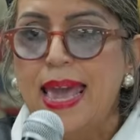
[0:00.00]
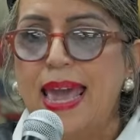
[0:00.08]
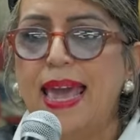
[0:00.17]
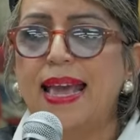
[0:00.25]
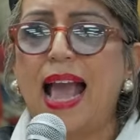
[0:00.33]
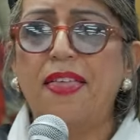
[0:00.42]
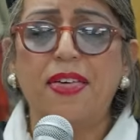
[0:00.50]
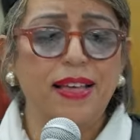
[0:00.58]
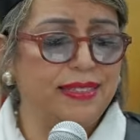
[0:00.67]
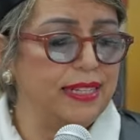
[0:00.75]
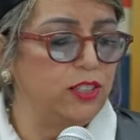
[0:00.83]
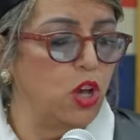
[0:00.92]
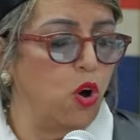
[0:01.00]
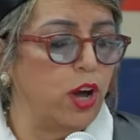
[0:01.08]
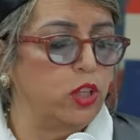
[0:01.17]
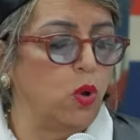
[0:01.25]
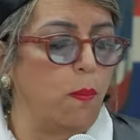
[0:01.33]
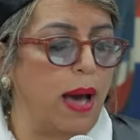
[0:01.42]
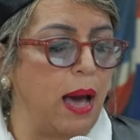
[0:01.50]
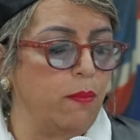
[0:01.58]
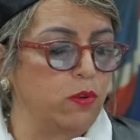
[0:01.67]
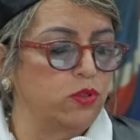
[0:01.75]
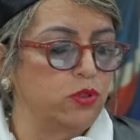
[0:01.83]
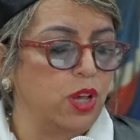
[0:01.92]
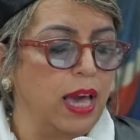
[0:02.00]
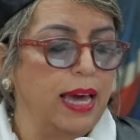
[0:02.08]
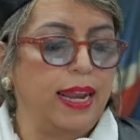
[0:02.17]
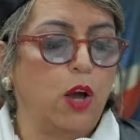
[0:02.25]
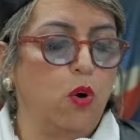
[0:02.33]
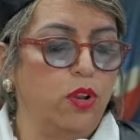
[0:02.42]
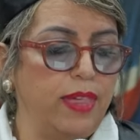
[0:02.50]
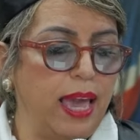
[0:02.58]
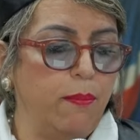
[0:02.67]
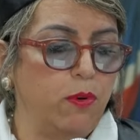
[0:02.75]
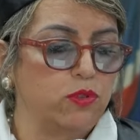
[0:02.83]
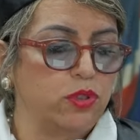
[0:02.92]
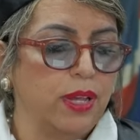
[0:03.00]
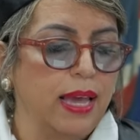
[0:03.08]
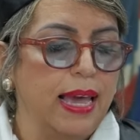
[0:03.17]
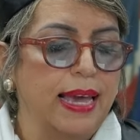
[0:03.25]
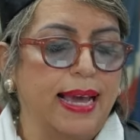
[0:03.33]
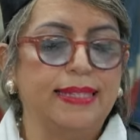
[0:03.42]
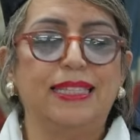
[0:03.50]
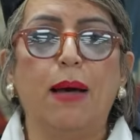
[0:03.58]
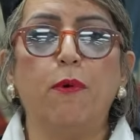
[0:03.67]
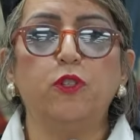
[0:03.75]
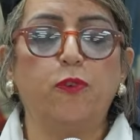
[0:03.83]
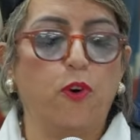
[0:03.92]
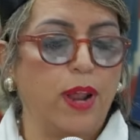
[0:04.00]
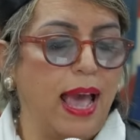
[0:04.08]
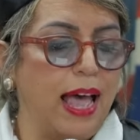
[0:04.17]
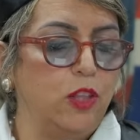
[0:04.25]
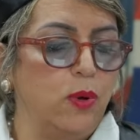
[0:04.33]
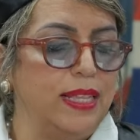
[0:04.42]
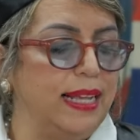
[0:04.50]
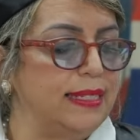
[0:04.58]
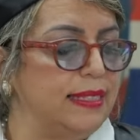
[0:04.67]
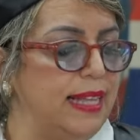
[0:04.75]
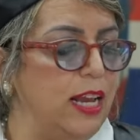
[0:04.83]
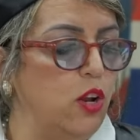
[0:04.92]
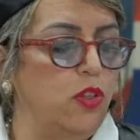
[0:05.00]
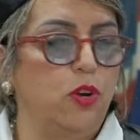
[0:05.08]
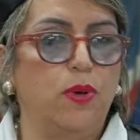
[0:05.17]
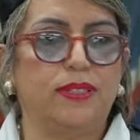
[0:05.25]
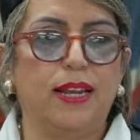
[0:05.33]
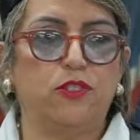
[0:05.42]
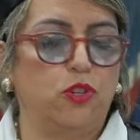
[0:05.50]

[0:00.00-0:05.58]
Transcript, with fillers: En cada decisión que tomamos, recordemos que estamos forjando el destino de nuestra